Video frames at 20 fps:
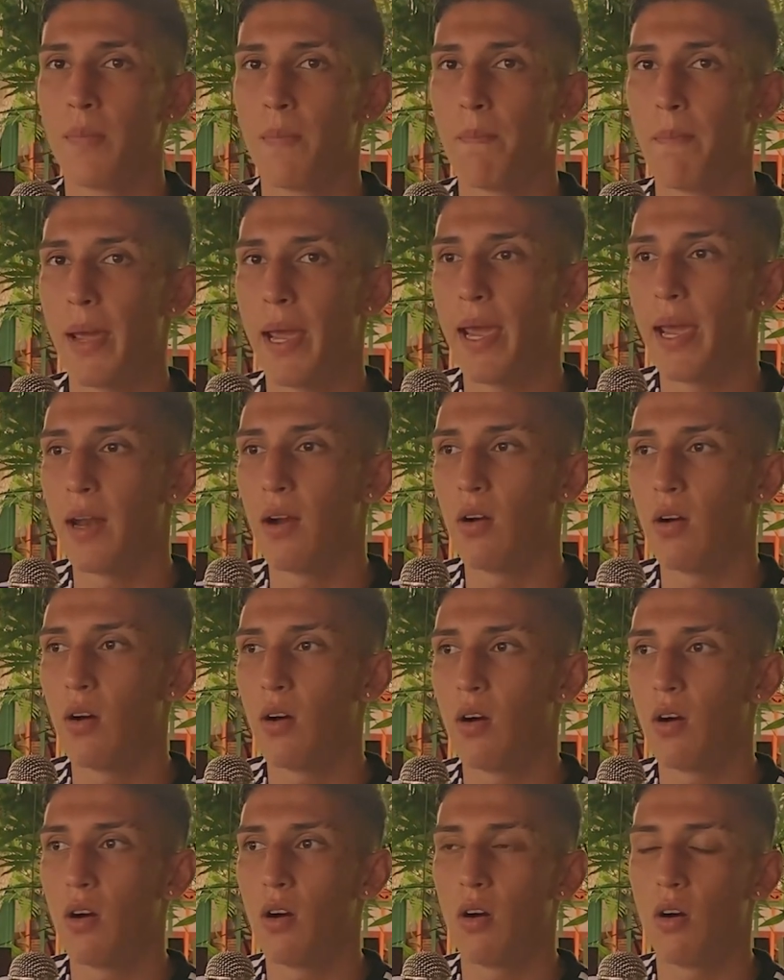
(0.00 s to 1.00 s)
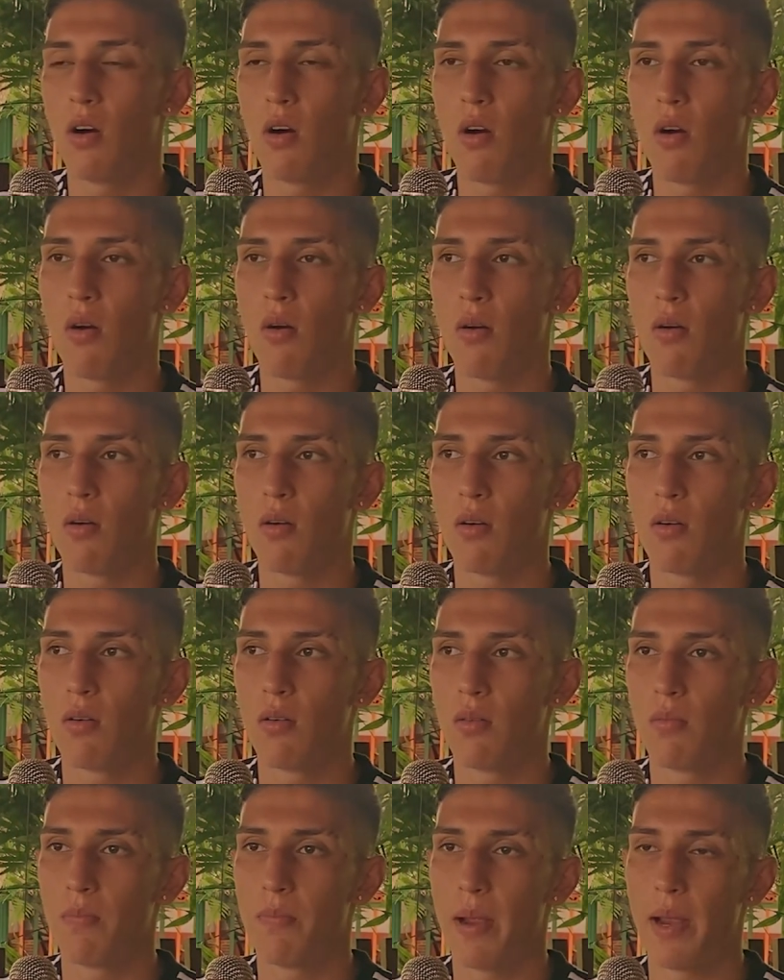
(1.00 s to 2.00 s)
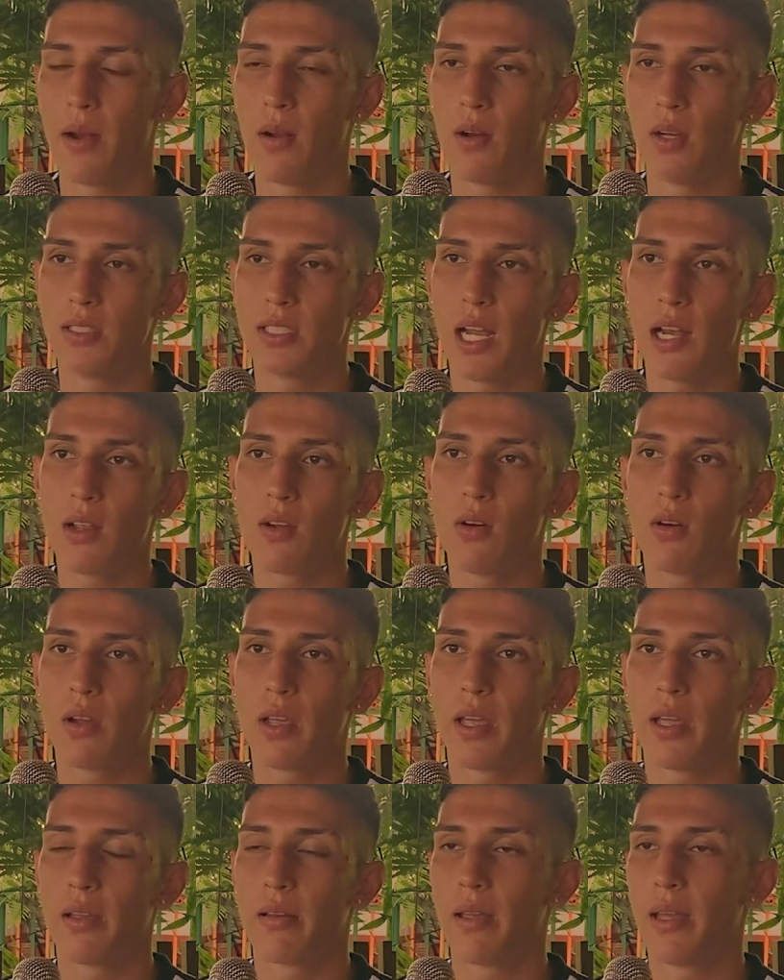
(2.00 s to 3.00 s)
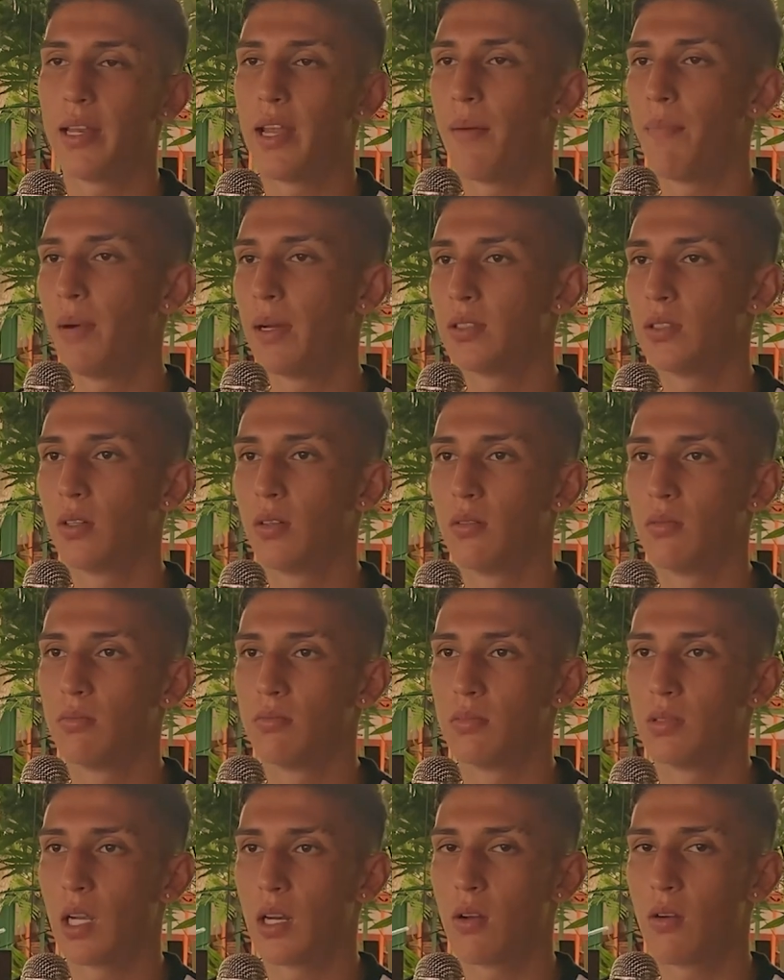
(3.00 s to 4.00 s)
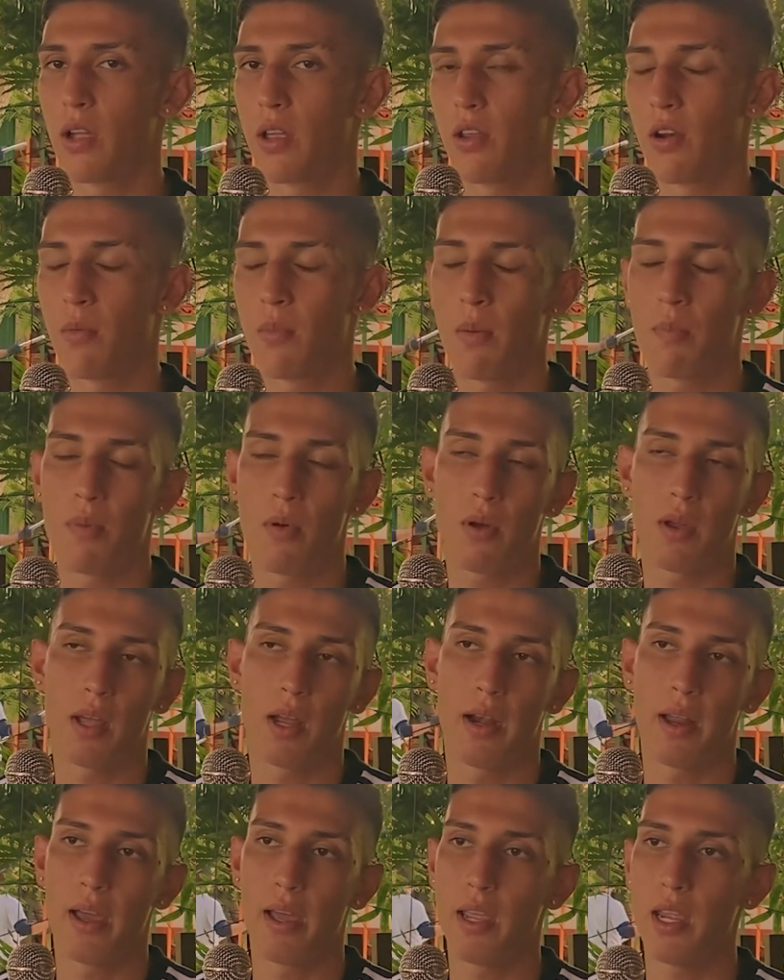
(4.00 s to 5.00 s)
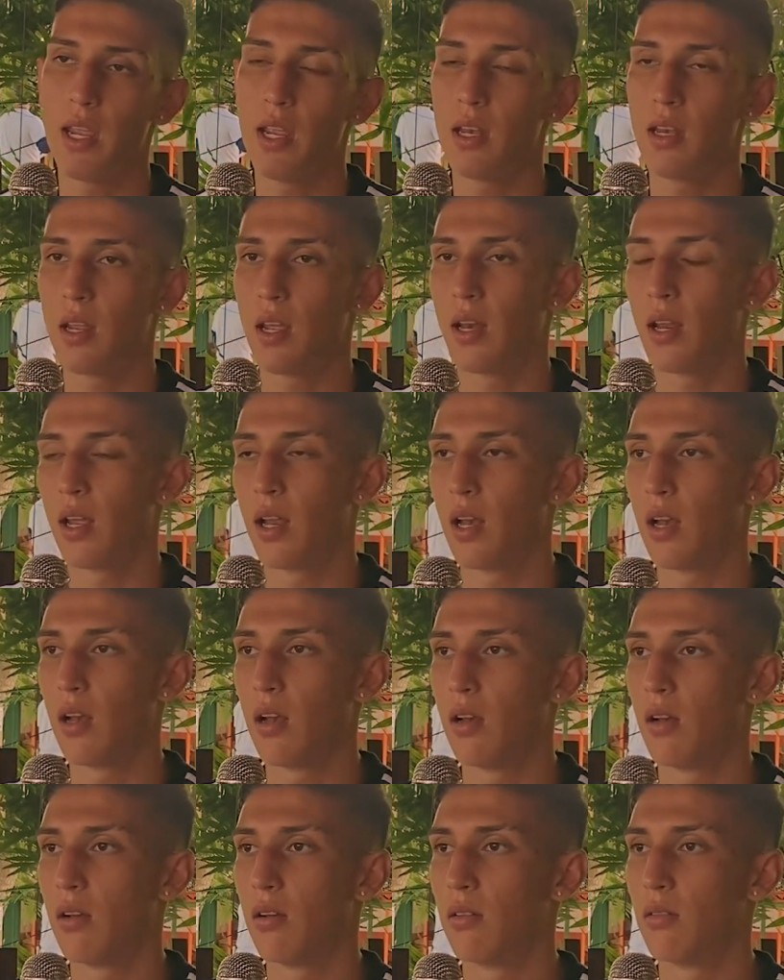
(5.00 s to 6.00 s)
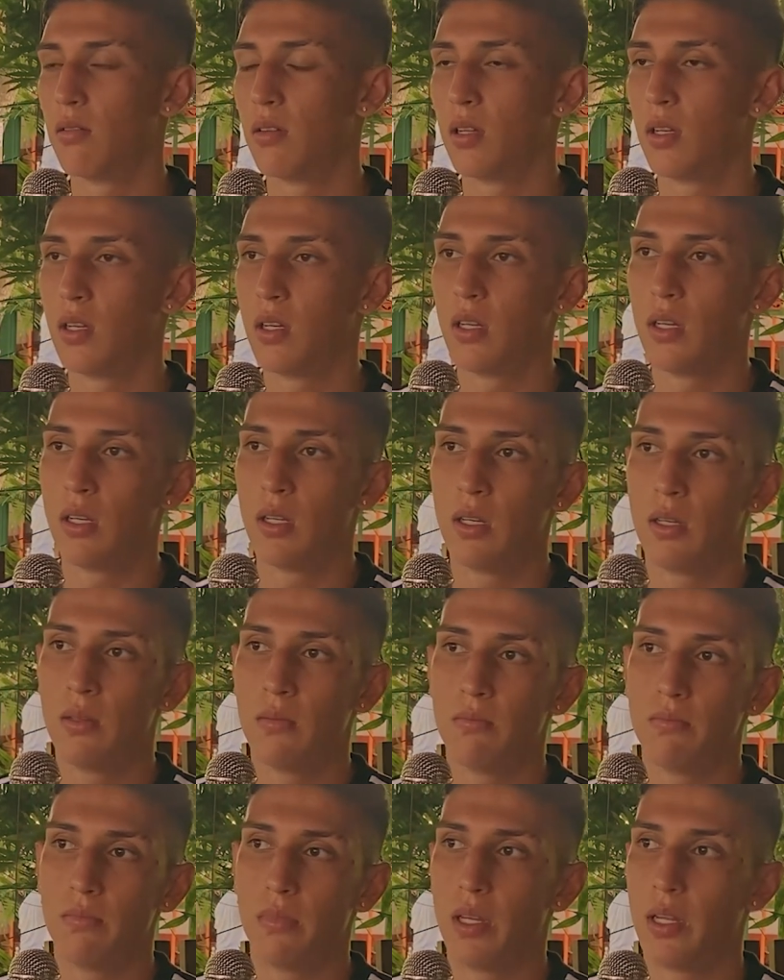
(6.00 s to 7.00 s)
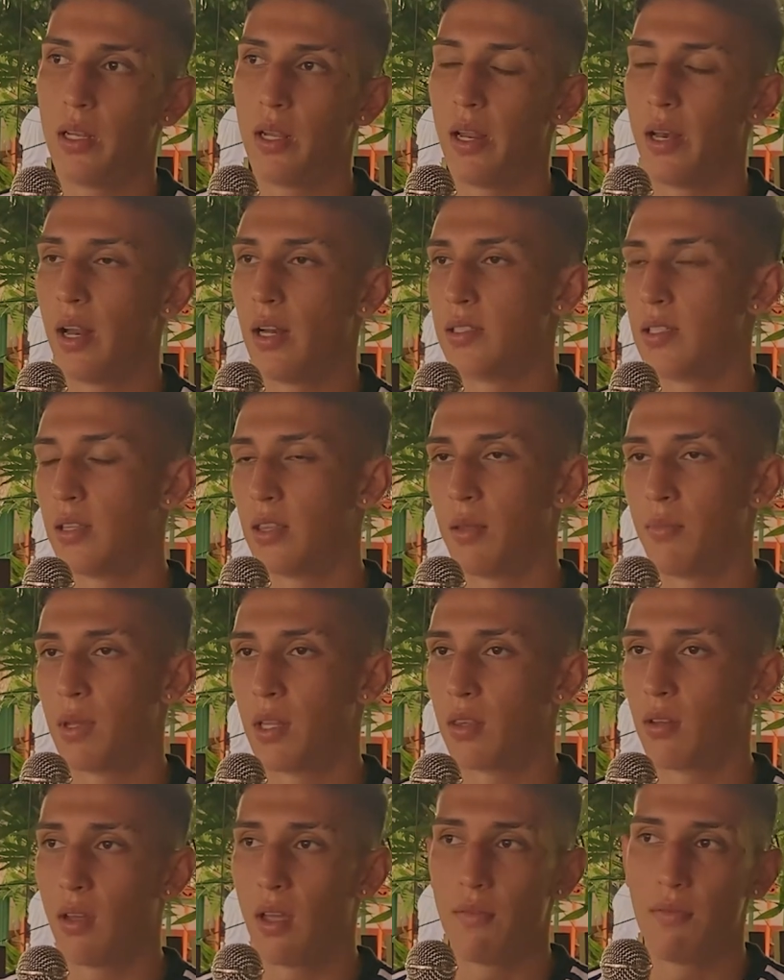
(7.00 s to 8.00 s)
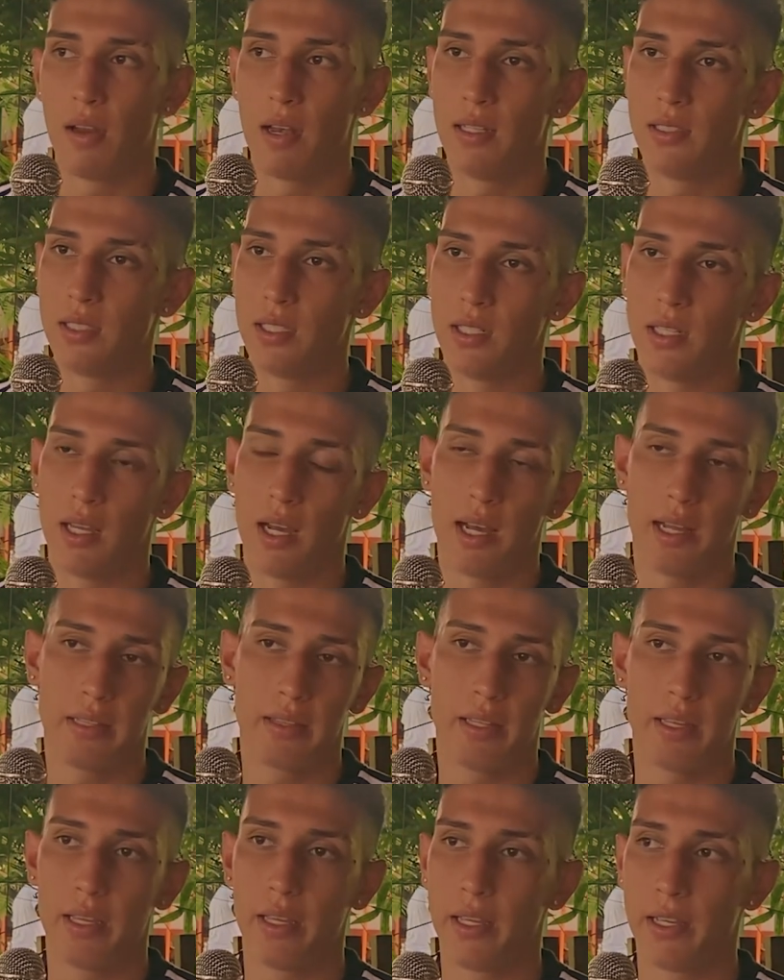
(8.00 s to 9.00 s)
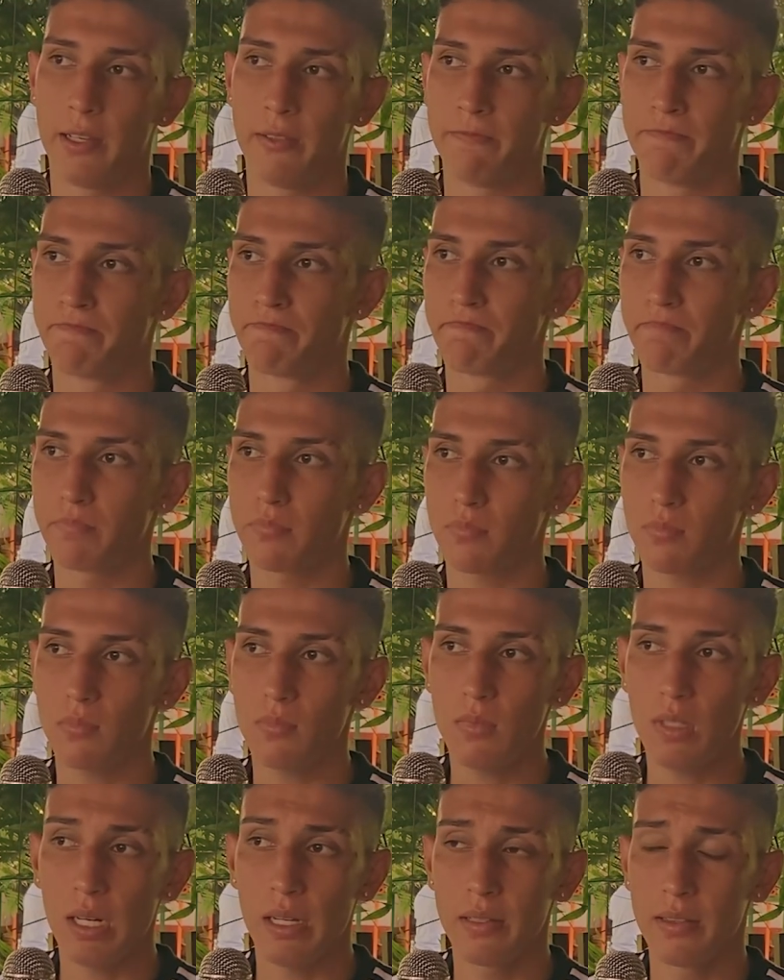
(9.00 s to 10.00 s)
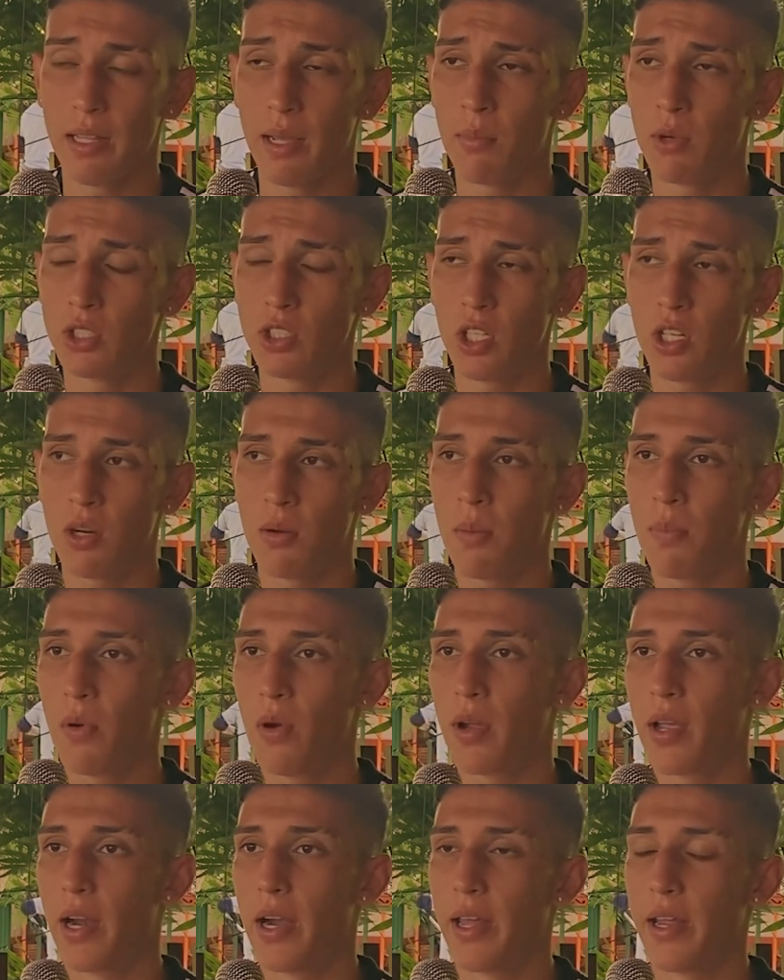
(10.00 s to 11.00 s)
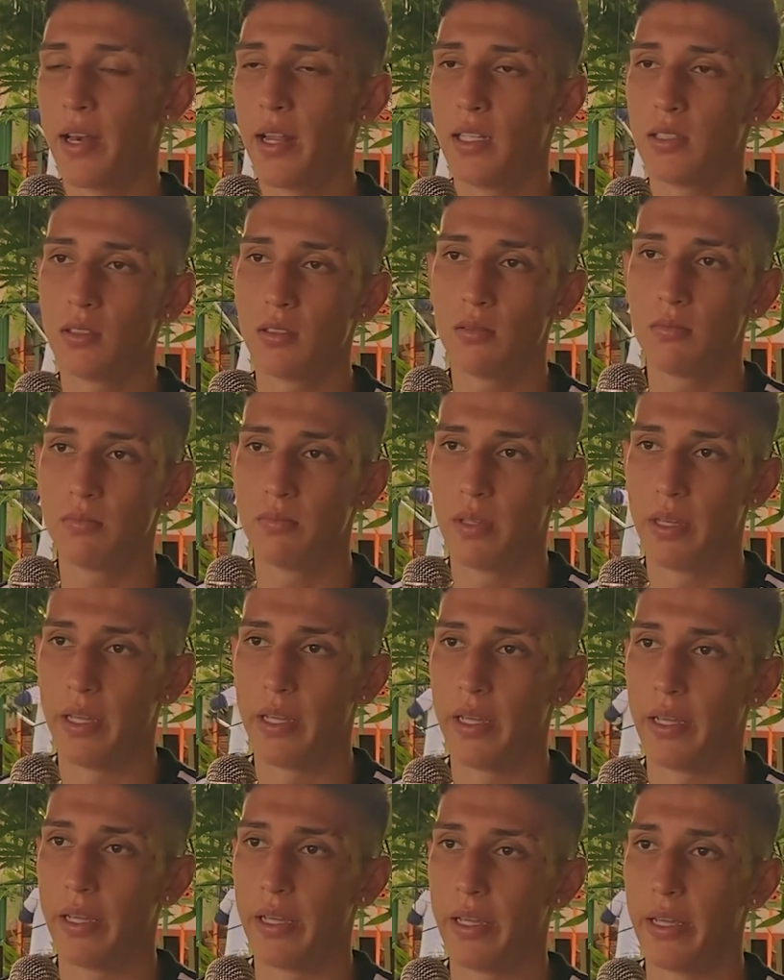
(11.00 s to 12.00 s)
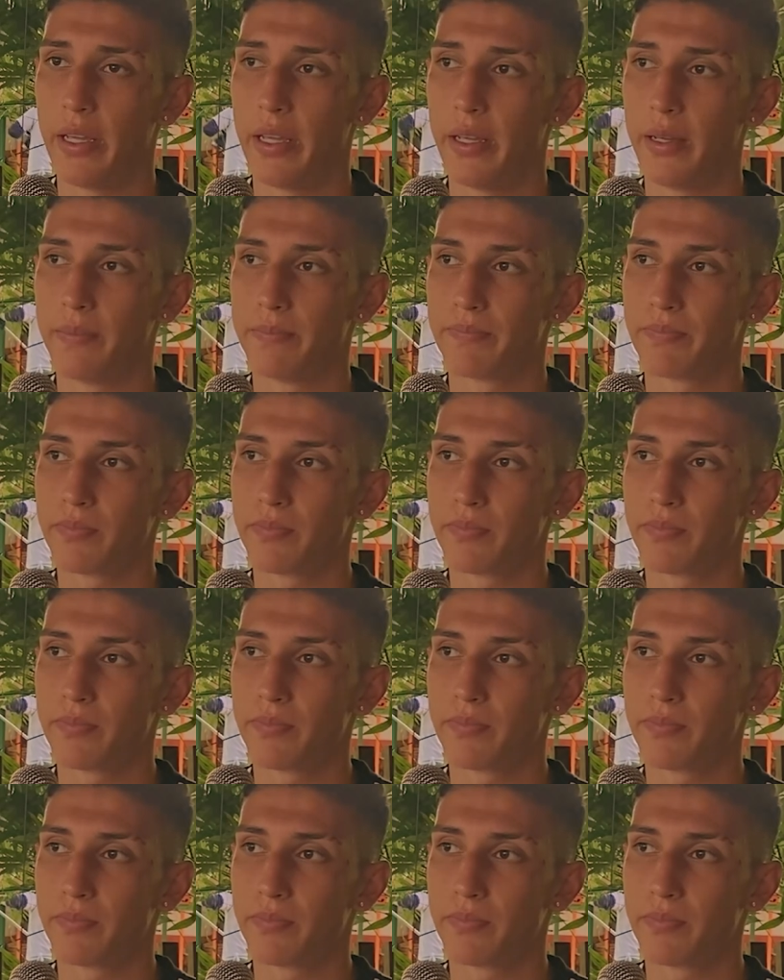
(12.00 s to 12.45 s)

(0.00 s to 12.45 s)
pero, pero es algo que, ya pasó, es algo que yo no me puedo quedar ahí ni en el, eh, en el sentimiento de felicidad, de, emoción, no me puedo quedar en eso. Eh,